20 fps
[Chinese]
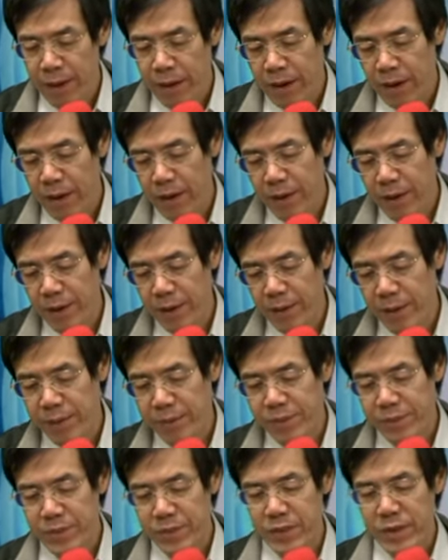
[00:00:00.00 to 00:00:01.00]
啊，
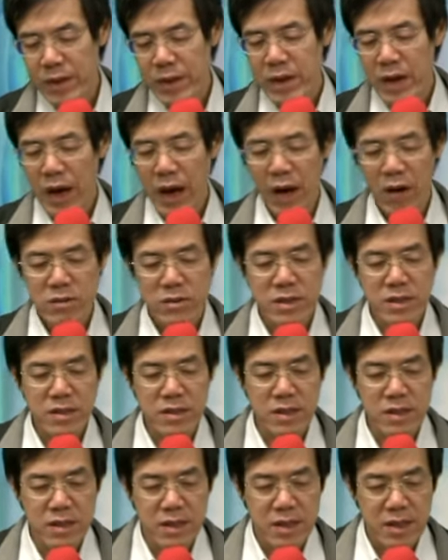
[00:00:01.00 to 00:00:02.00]
好，这
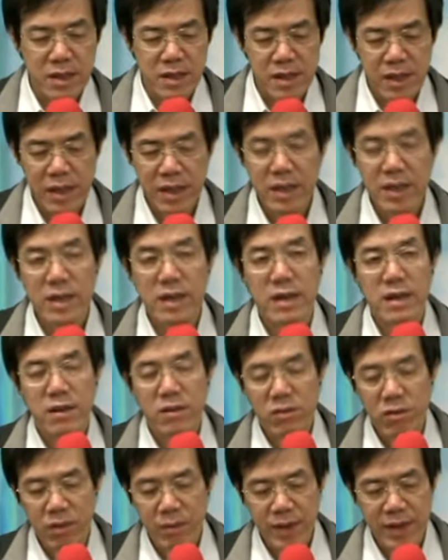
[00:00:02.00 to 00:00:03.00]
是第一个
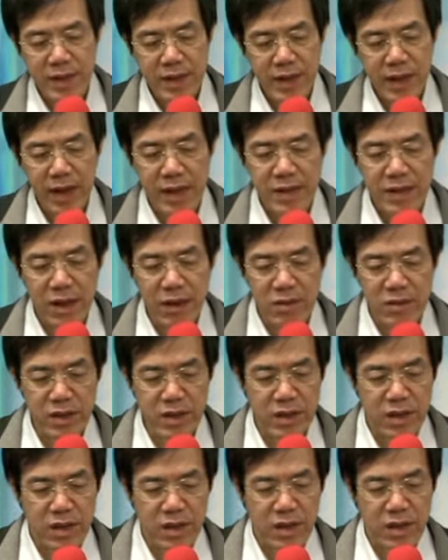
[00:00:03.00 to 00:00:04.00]
我们看到
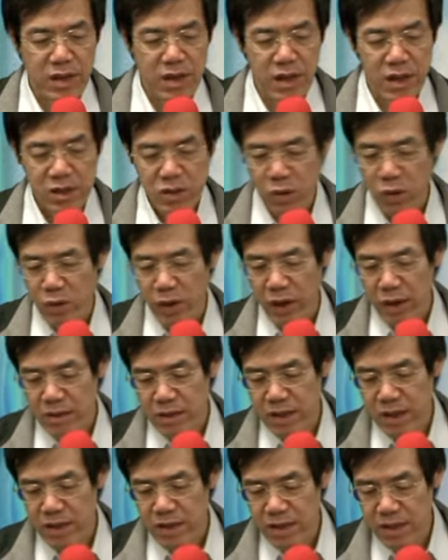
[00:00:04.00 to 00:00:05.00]
的，呃，都要
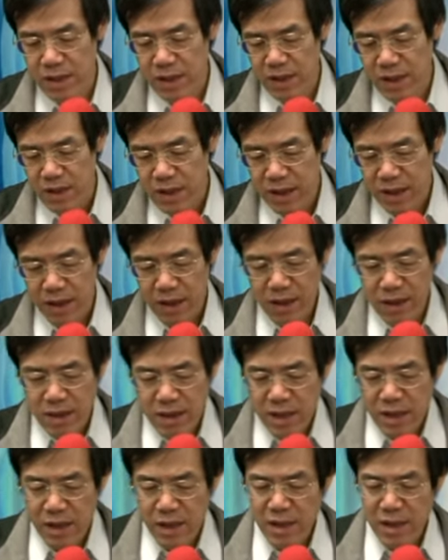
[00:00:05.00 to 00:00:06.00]
成圣。
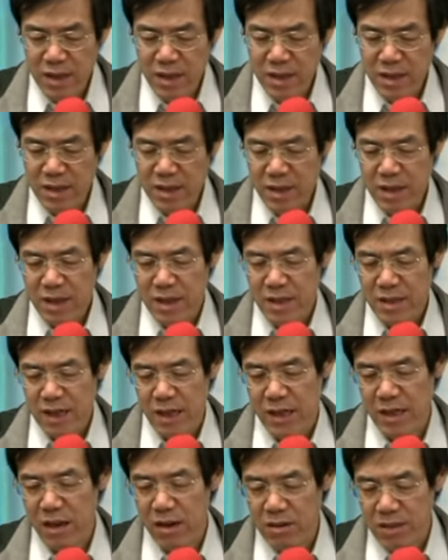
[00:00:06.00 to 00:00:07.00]
第二呢，
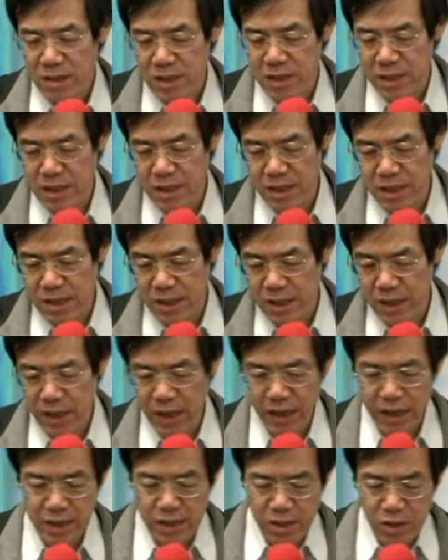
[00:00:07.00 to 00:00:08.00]
讲到喜
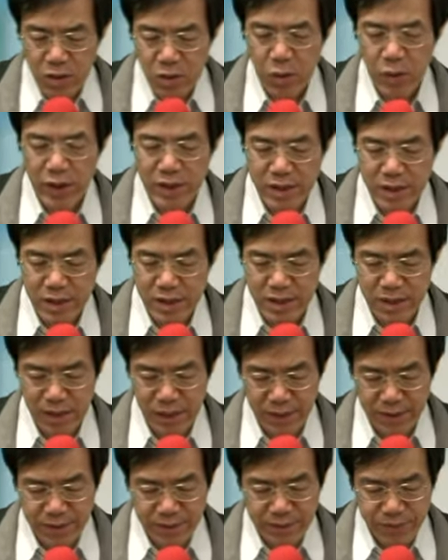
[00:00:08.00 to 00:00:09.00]
年归
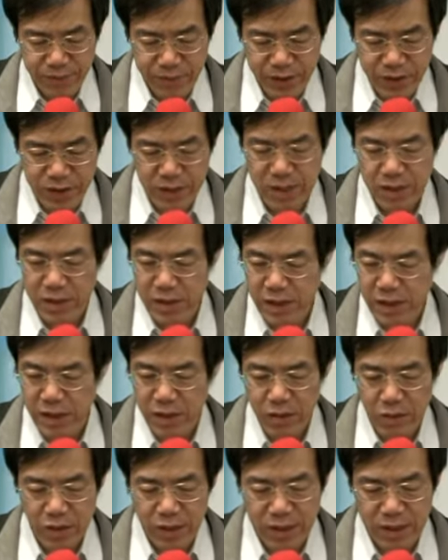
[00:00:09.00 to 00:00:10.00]
神，喜
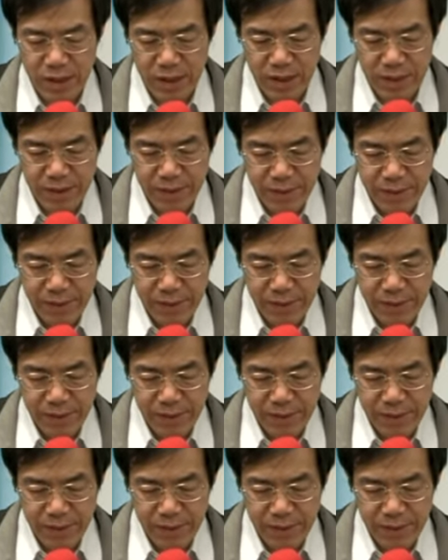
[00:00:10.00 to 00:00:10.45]
年归神。